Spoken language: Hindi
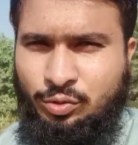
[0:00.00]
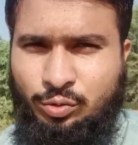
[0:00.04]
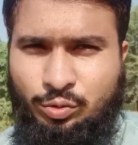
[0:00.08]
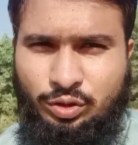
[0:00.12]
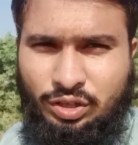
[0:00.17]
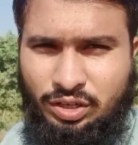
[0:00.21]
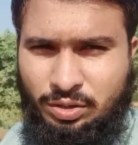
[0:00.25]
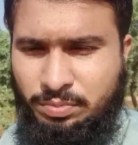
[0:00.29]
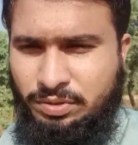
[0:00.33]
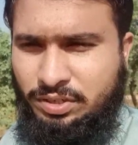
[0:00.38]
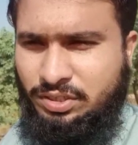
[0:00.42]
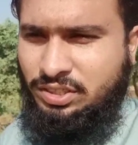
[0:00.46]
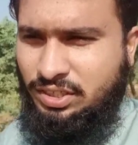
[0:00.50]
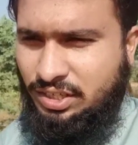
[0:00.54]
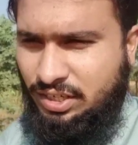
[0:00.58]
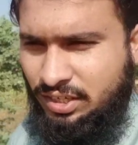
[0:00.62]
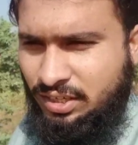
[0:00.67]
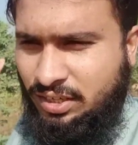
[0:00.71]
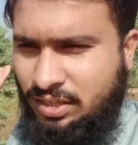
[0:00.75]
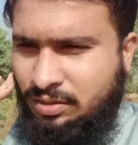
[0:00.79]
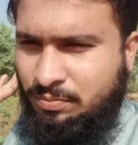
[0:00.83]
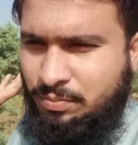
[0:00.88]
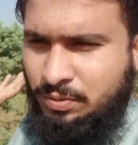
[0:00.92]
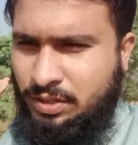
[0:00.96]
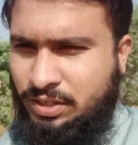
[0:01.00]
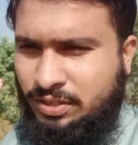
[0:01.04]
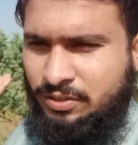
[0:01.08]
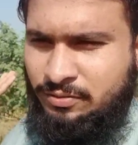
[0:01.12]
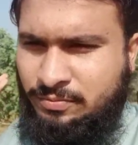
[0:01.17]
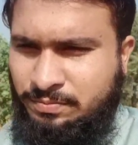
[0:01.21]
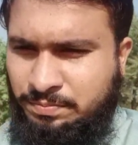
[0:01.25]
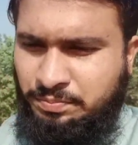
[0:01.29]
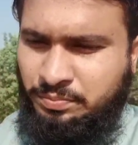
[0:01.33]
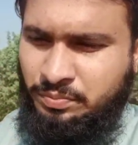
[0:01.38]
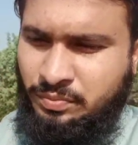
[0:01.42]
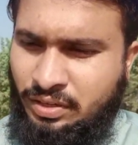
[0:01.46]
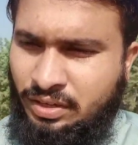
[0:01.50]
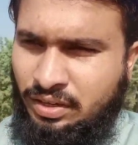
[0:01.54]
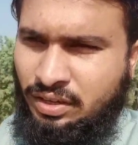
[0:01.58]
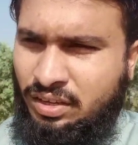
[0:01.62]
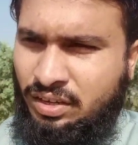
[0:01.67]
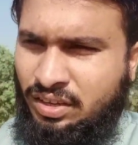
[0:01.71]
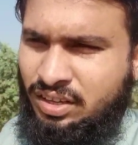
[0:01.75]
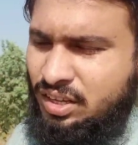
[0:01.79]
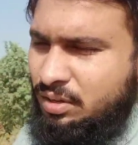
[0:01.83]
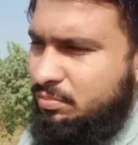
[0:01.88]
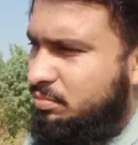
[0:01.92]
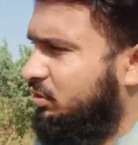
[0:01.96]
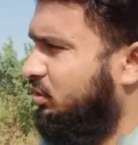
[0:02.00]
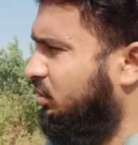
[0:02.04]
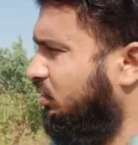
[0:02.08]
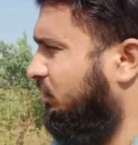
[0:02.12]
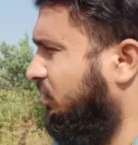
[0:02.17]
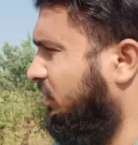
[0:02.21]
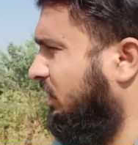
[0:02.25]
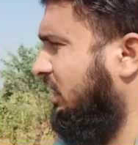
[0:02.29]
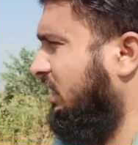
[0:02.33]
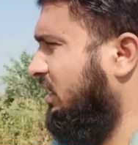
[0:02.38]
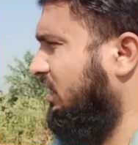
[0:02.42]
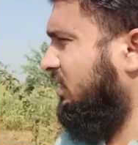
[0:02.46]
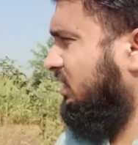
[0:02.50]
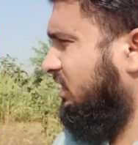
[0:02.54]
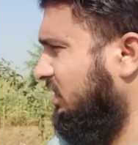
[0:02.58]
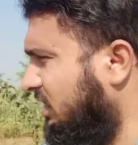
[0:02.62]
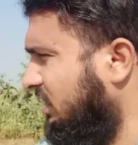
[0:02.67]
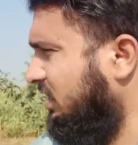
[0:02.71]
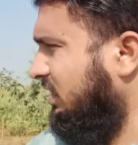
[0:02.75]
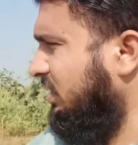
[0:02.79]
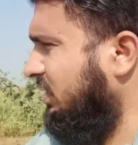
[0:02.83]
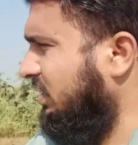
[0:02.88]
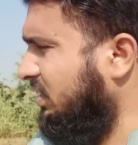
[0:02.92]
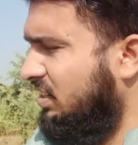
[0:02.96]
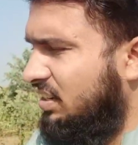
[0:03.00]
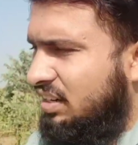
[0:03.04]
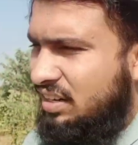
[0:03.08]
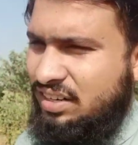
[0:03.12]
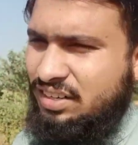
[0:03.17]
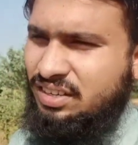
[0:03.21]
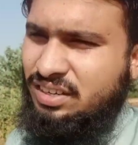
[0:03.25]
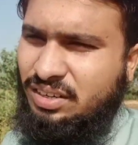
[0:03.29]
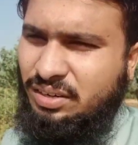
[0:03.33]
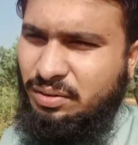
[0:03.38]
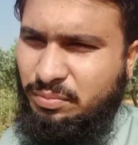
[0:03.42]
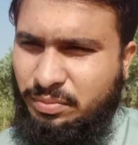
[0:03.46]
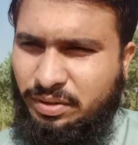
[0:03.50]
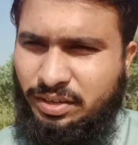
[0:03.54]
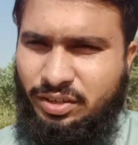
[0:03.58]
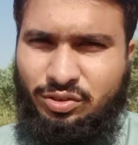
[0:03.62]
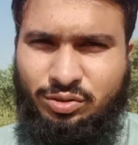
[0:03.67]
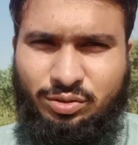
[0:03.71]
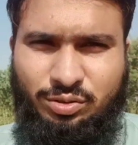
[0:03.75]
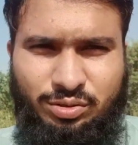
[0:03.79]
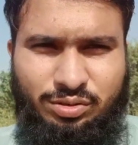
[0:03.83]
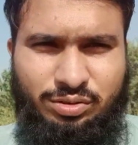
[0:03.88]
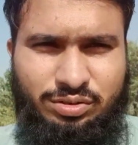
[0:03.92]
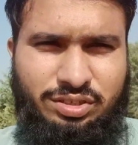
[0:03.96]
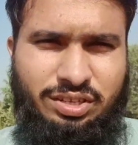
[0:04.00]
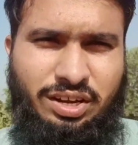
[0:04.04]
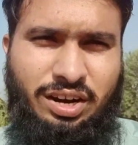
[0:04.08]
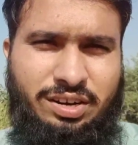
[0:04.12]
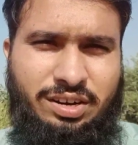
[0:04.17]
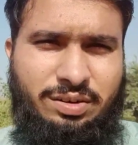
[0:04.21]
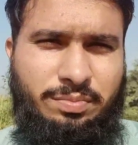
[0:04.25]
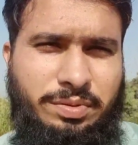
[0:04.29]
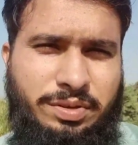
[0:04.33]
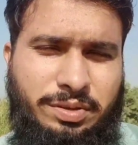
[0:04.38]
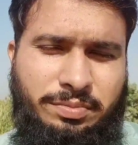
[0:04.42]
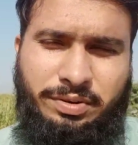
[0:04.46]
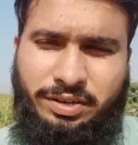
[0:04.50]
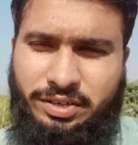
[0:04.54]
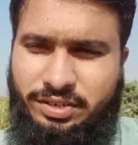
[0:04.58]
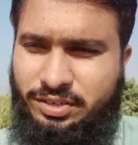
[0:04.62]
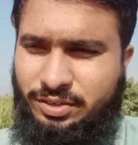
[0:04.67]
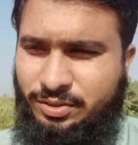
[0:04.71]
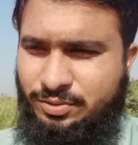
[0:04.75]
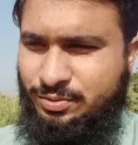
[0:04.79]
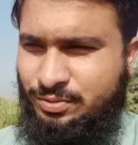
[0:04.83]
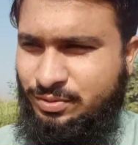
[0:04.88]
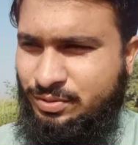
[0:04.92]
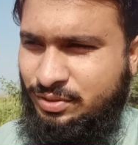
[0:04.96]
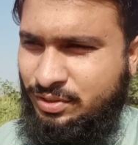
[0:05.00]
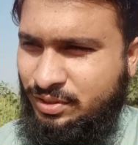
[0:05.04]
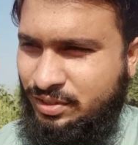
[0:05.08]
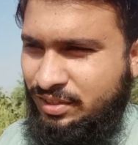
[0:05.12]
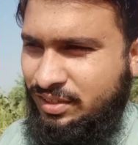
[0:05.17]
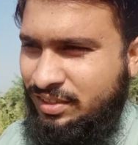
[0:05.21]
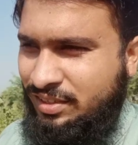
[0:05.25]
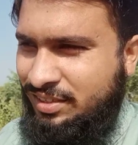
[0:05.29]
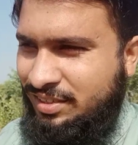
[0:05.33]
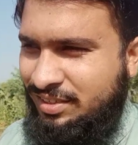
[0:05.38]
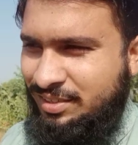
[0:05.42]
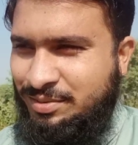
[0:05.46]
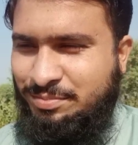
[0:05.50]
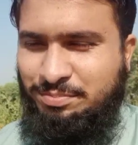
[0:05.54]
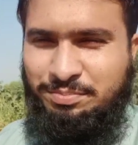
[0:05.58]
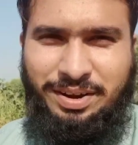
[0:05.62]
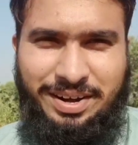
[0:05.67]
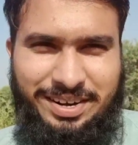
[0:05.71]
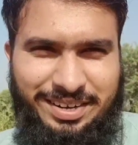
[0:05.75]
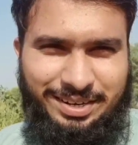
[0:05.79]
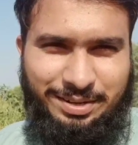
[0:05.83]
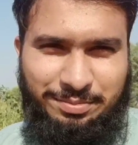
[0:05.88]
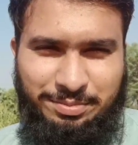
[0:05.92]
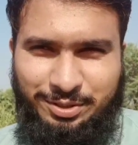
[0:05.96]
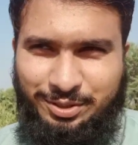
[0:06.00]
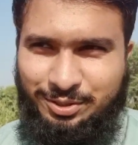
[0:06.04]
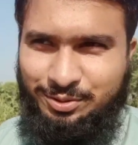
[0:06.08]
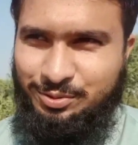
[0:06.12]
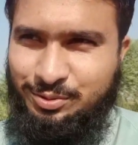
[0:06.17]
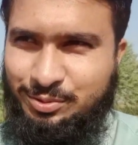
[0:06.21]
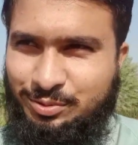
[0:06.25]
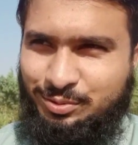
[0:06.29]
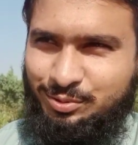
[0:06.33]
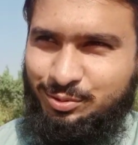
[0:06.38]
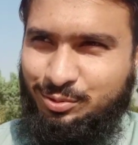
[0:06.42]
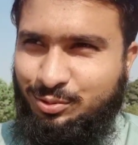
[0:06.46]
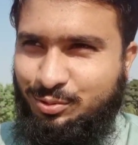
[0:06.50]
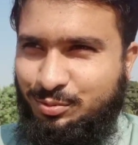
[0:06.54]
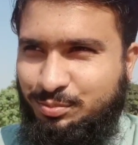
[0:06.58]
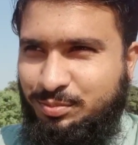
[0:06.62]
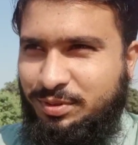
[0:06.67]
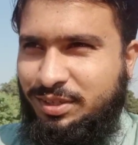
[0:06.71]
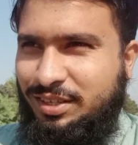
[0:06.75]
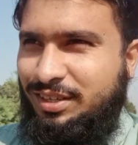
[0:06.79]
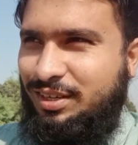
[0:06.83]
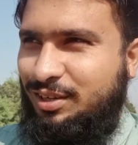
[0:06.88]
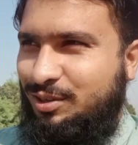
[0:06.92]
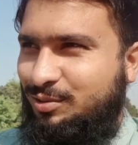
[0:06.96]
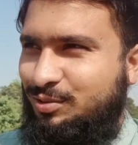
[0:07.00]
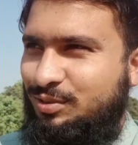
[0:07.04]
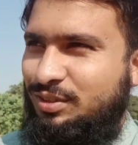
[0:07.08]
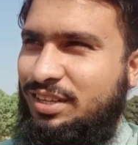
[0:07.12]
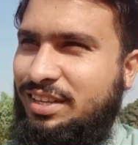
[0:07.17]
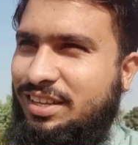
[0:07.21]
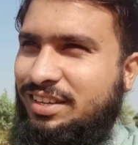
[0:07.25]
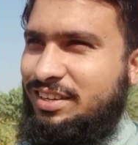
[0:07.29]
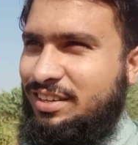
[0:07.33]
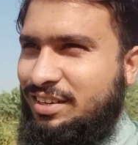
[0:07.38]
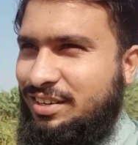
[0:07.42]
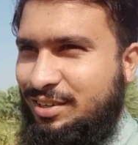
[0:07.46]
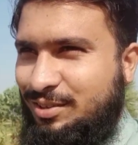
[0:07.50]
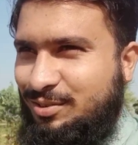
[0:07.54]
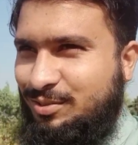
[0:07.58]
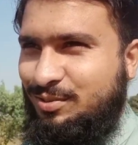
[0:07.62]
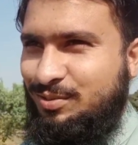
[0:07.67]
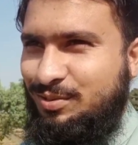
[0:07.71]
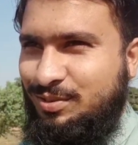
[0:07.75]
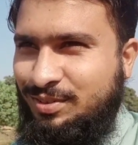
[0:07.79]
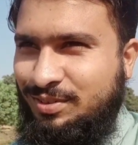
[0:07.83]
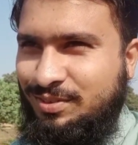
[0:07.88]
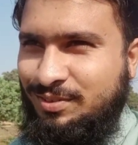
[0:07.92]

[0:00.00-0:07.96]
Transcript: उधर भी चलेंगे फिर अभी तो फ़िलहाल इधर ही हैं काट रहे हैं मैं तो साइड पे बैठा हूँ बैठा भी नहीं हूँ घूम ही रहा हूँ देख रहा हूँ